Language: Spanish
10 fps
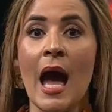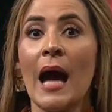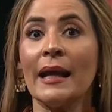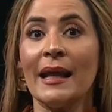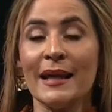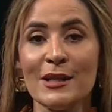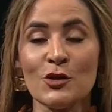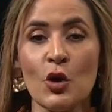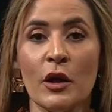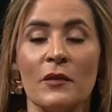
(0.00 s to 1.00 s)

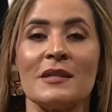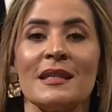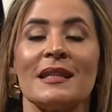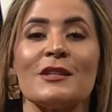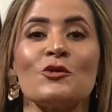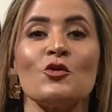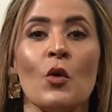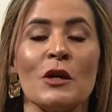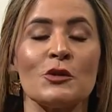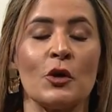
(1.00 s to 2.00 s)
Agradezco que visites
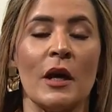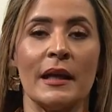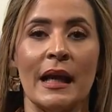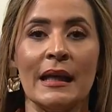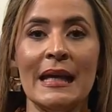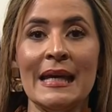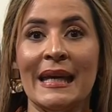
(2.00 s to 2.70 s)
nuestro canal,